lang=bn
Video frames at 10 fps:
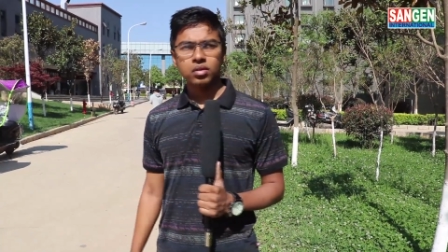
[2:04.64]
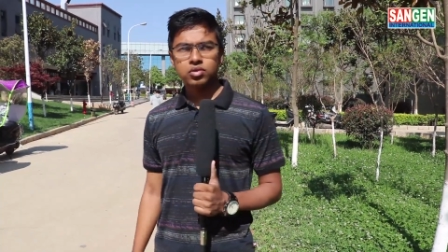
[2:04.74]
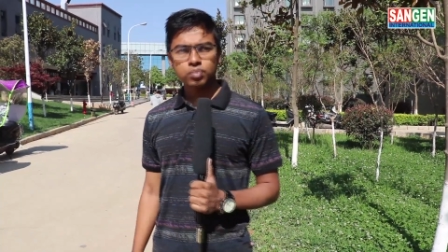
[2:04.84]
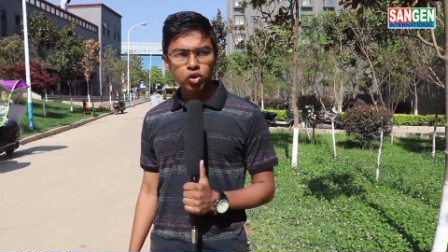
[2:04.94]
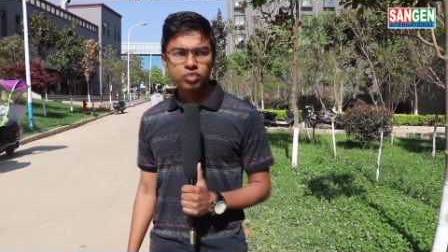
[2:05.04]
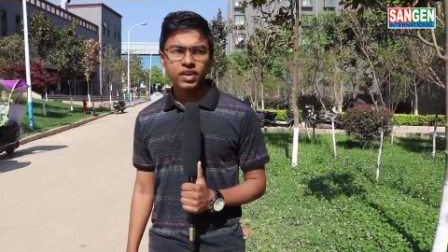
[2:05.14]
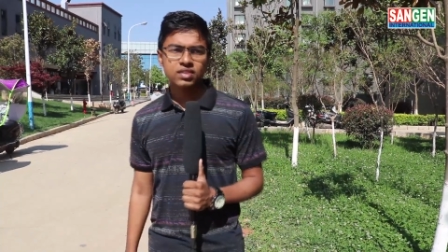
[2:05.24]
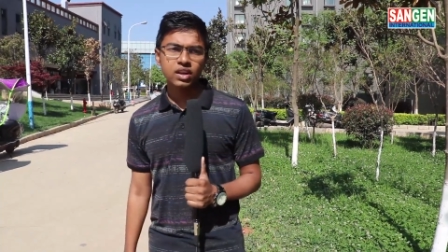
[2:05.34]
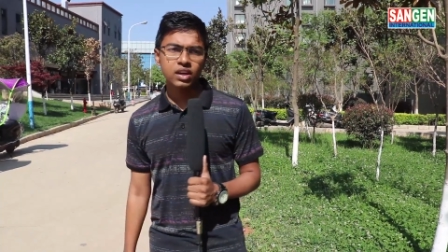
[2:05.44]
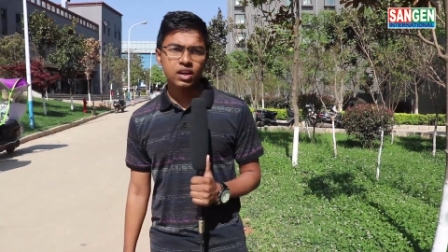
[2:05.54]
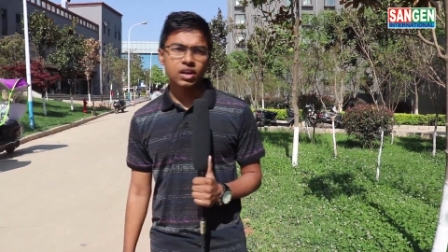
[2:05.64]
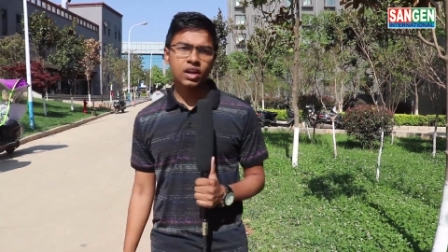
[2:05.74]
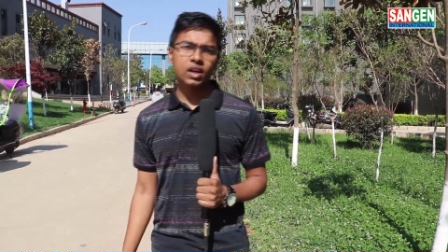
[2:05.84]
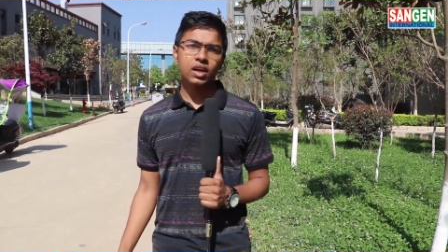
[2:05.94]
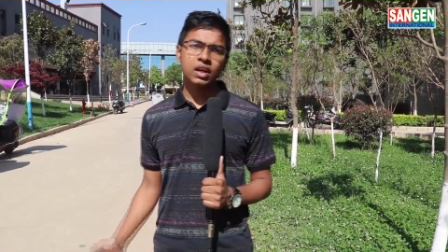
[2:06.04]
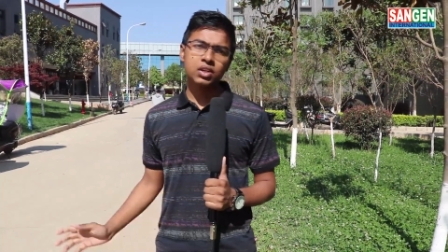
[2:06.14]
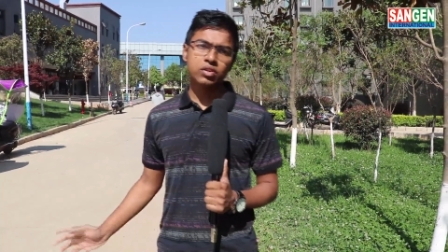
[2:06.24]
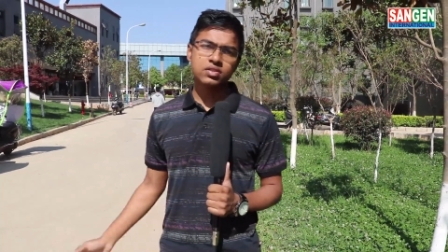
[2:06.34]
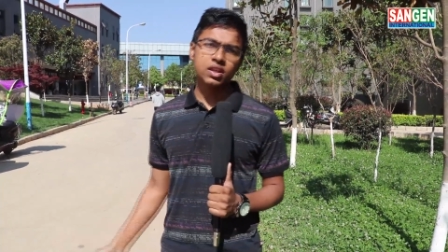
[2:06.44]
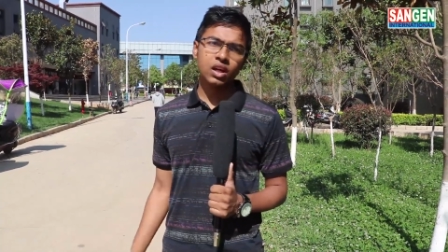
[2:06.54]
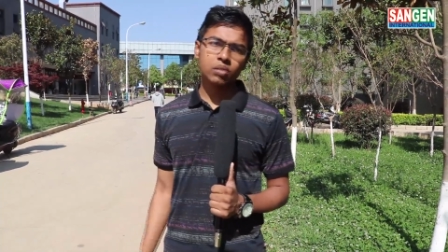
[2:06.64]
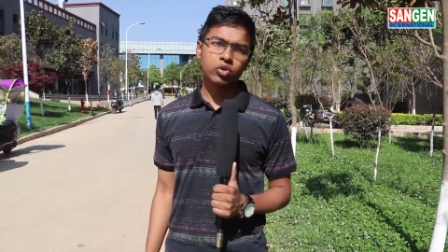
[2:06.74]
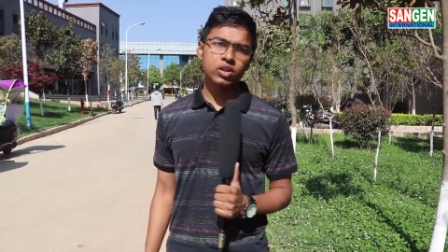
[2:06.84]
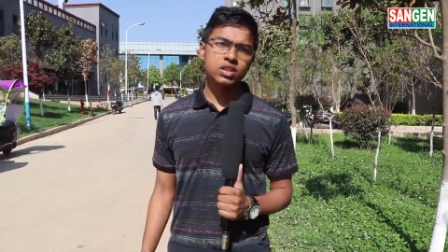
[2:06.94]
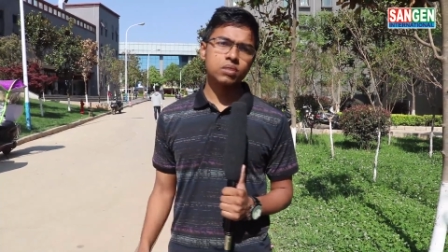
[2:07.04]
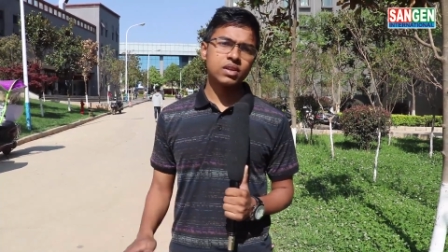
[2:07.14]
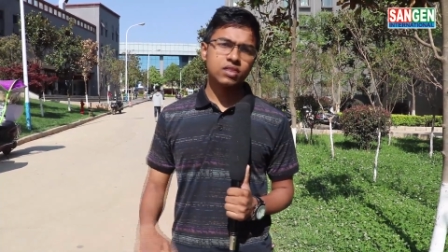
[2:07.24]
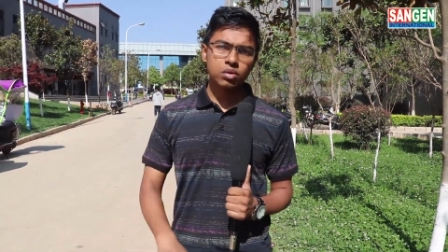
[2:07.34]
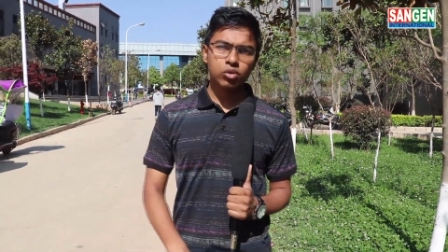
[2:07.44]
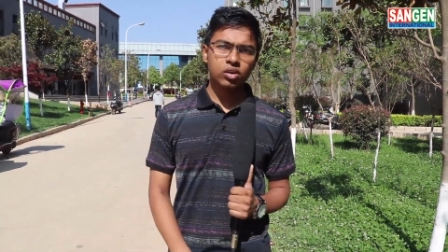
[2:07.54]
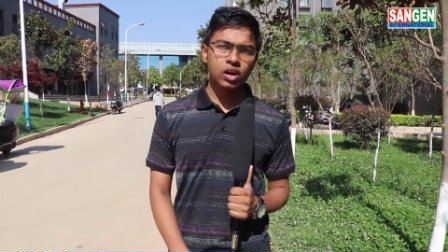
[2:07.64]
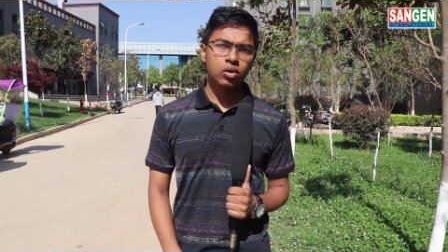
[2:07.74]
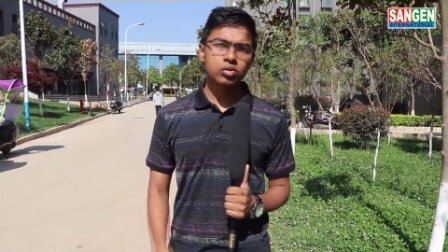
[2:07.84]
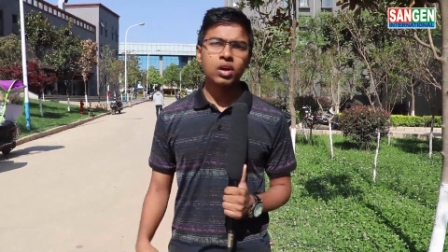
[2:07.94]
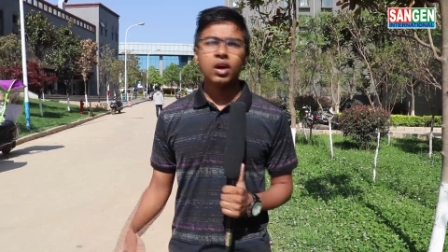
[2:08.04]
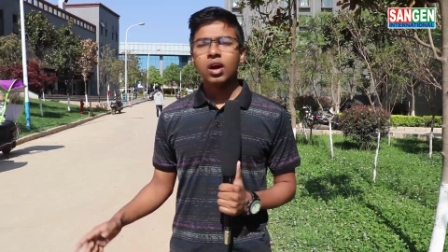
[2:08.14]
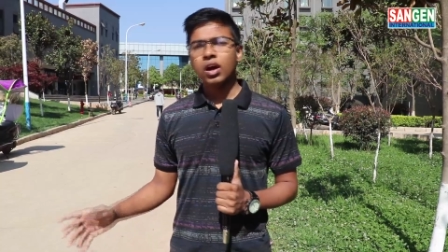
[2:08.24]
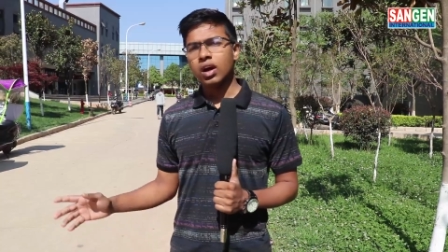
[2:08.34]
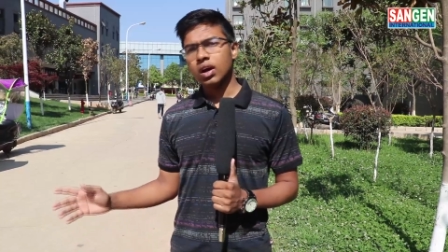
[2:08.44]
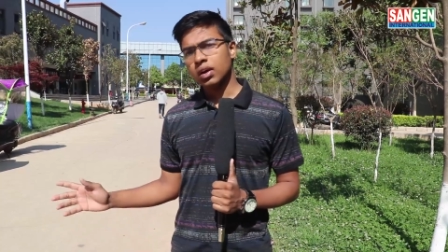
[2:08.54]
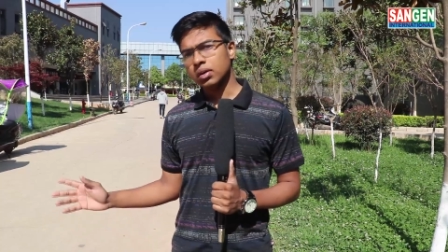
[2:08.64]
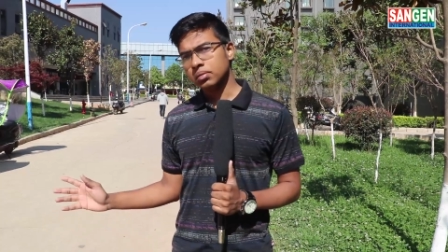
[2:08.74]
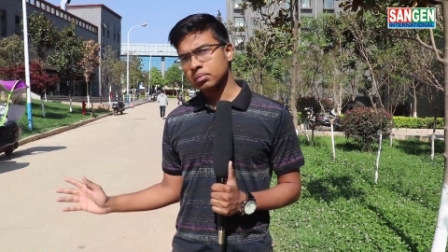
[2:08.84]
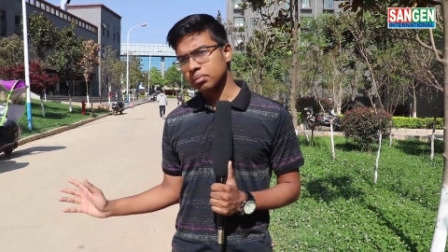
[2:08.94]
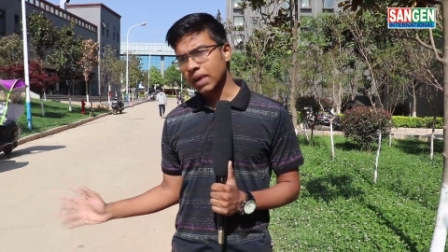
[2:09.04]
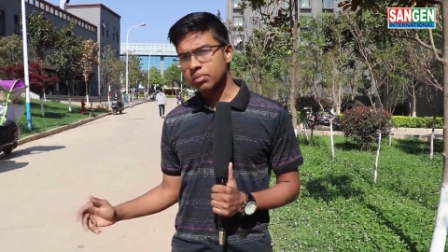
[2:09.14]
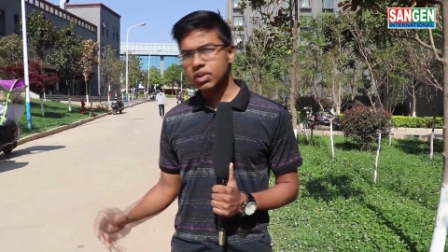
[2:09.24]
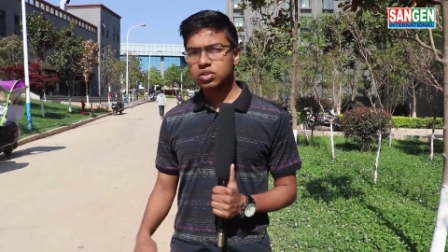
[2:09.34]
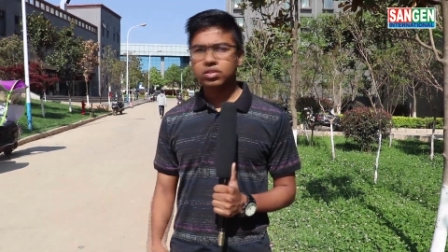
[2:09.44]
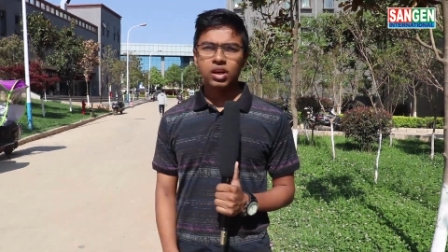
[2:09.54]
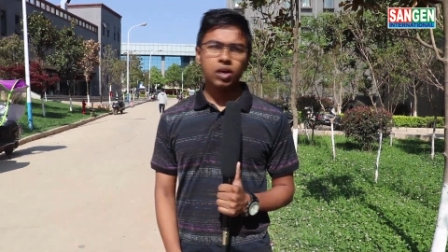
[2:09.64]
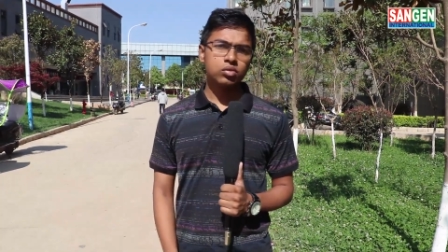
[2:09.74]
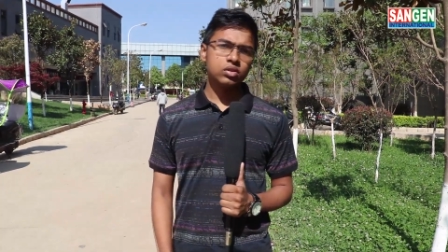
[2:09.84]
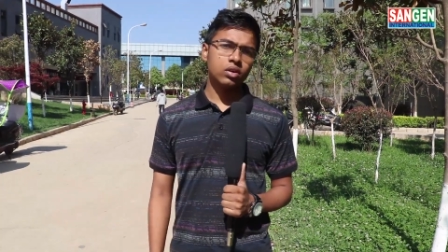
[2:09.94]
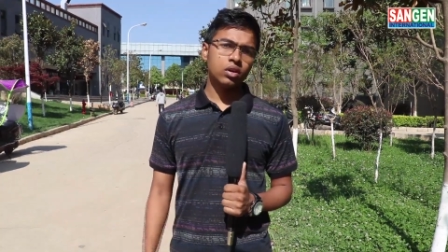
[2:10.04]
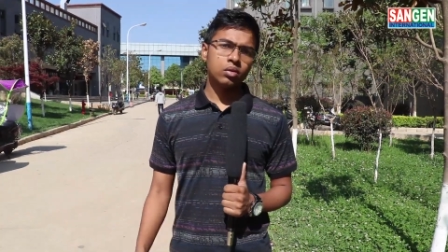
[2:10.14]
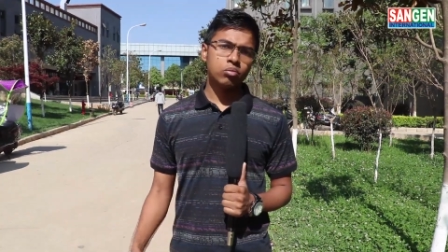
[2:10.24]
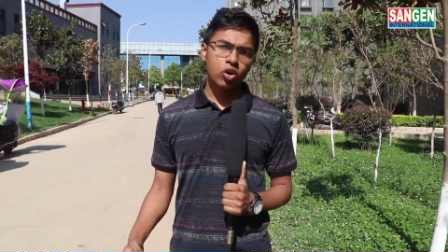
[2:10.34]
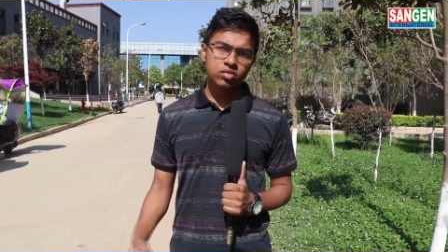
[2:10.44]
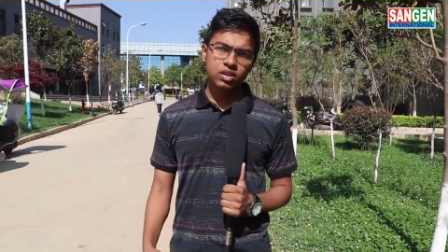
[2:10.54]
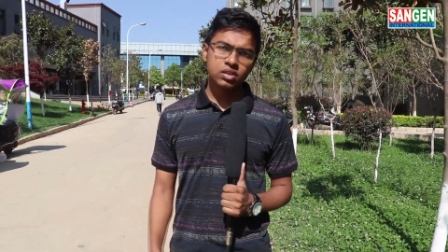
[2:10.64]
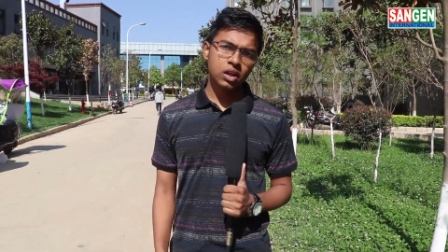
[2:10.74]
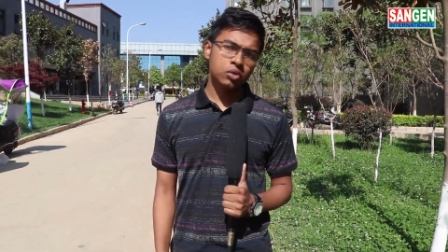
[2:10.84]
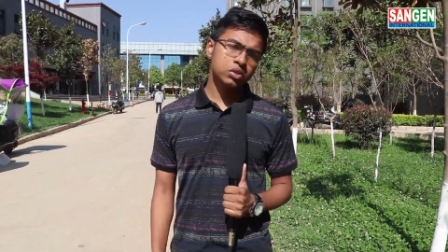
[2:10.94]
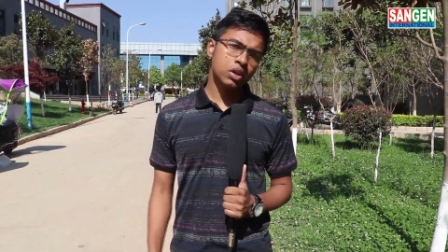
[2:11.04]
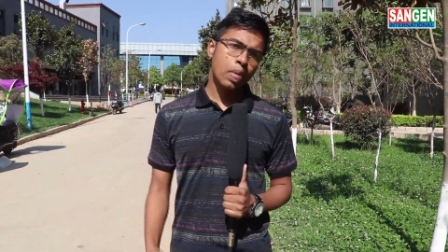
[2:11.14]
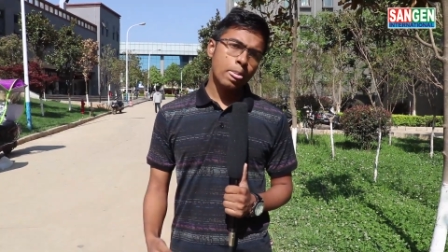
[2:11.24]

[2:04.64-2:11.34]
স্পোর্টস ফ্যাসিলিটি এখানে ইনডোর স্টেডিয়াম রয়েছে বাস্কেটবল গ্রাউন্ড ব্যাডমিন্টন গ্রাউন্ড বক্সিং গ্রাউন্ড